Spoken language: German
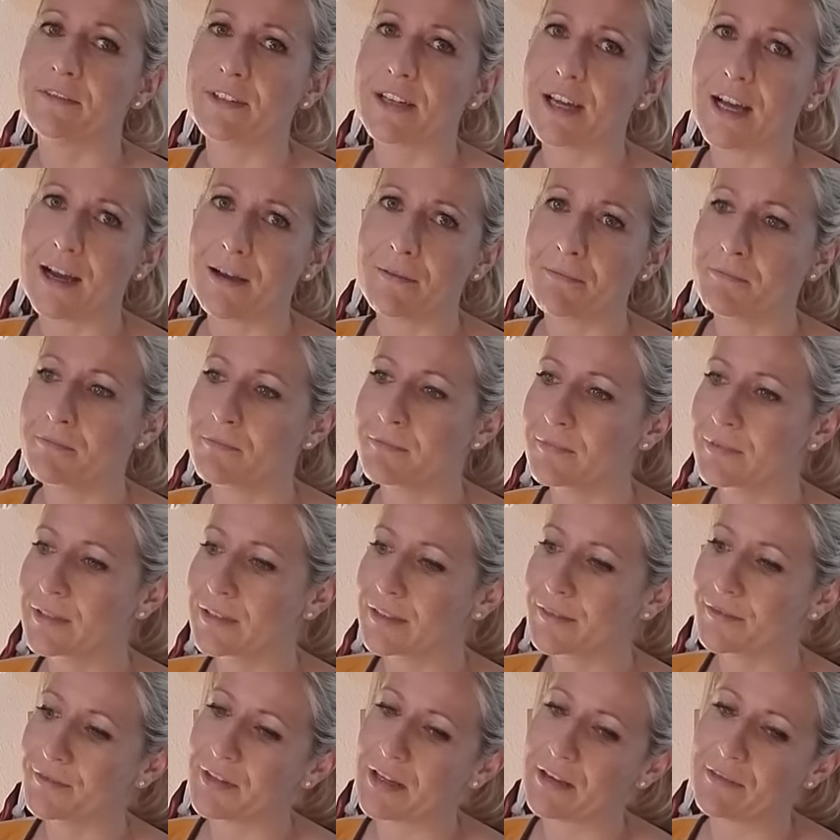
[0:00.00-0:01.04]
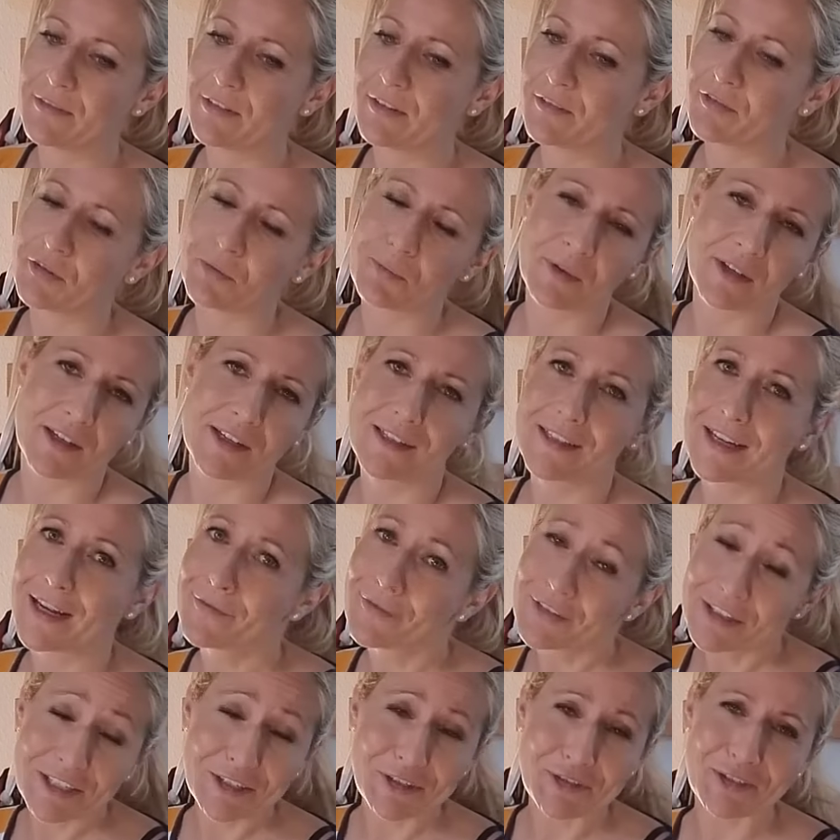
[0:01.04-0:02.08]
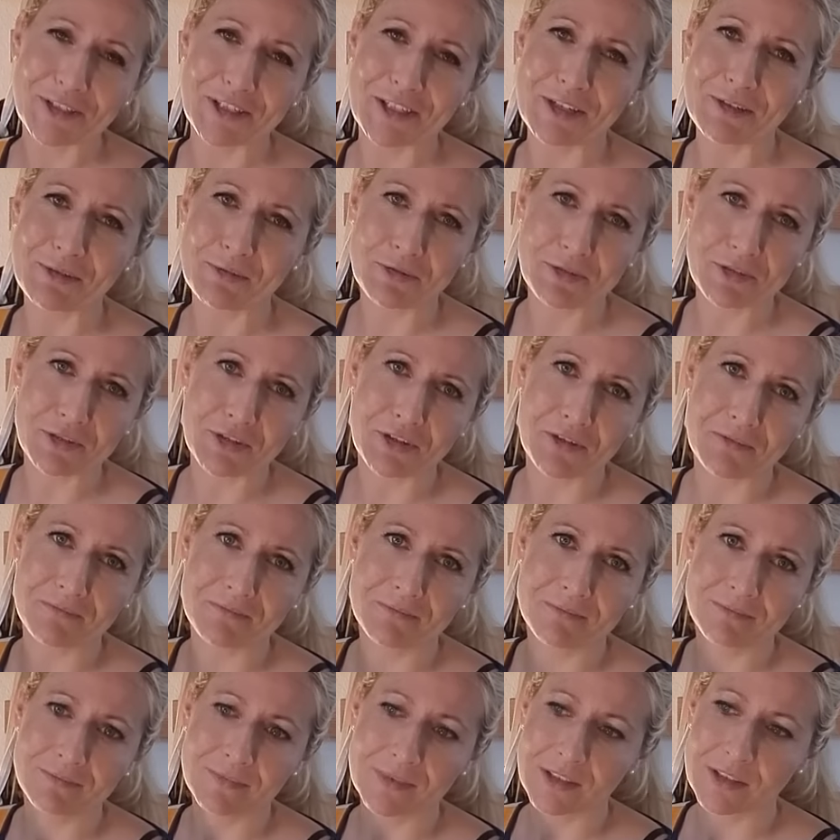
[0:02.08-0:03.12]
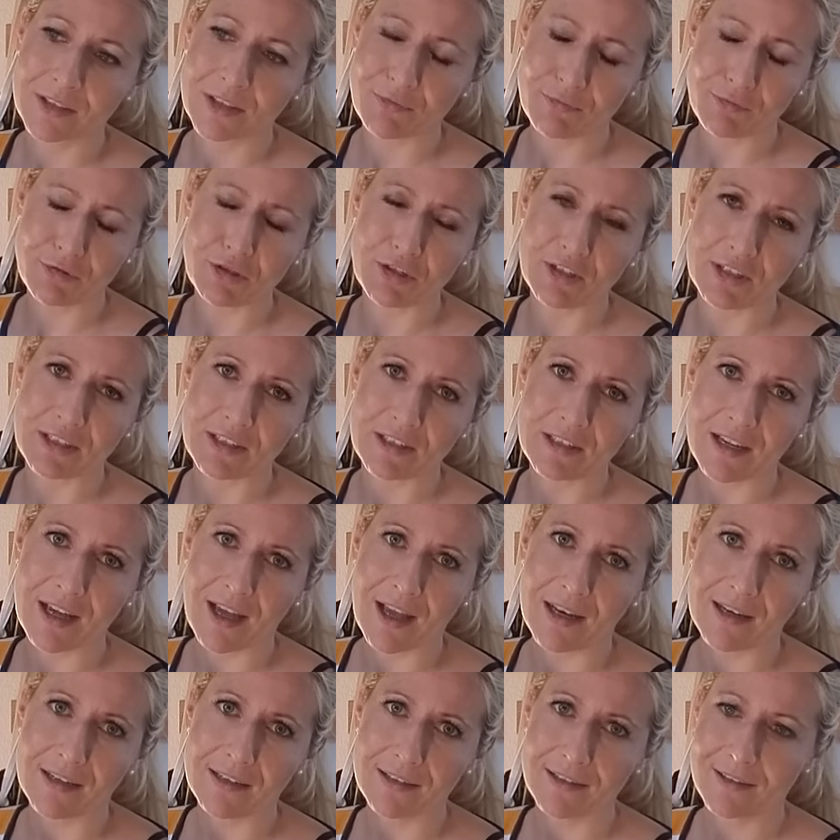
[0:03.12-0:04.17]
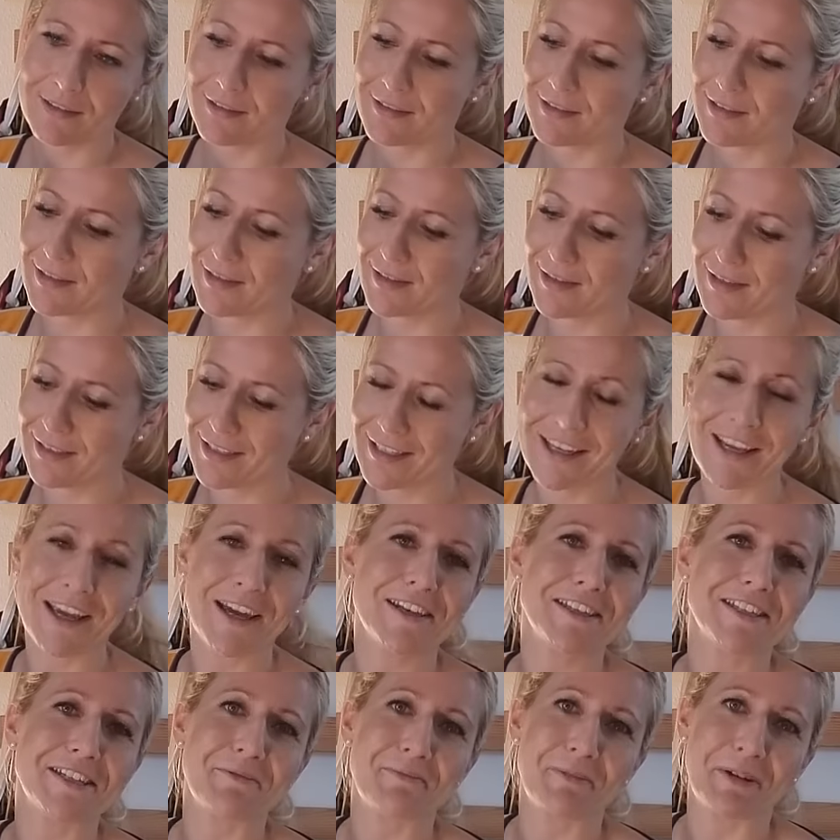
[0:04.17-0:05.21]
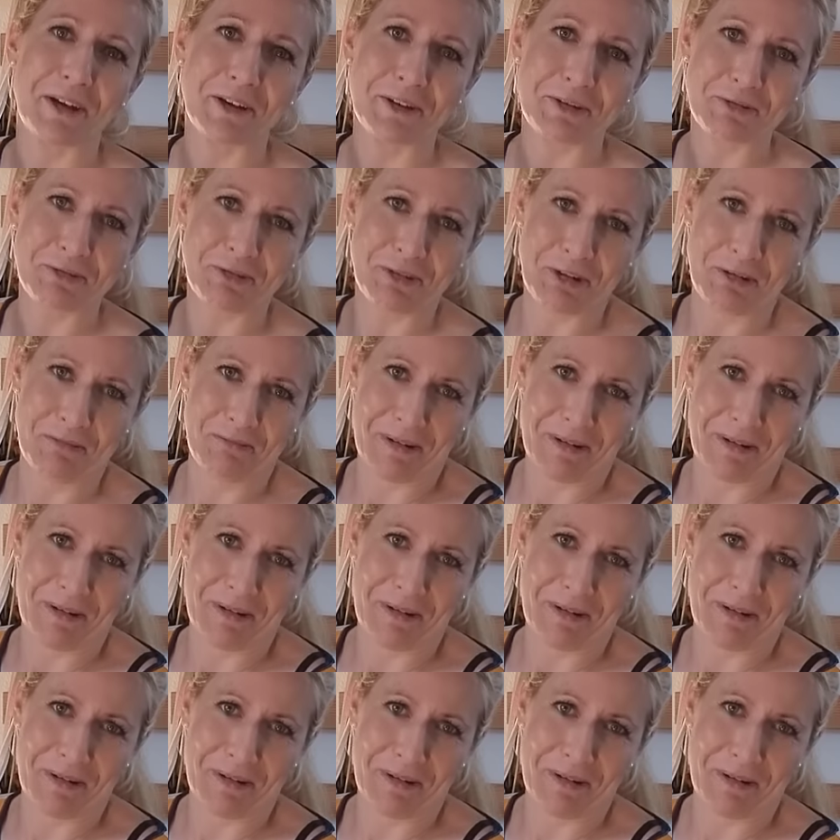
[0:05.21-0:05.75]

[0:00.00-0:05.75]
Wir haben, weil wir vom Grillen einfach nicht so richtig loskommen, zwischendrin gerade äh, die Kerntemperatur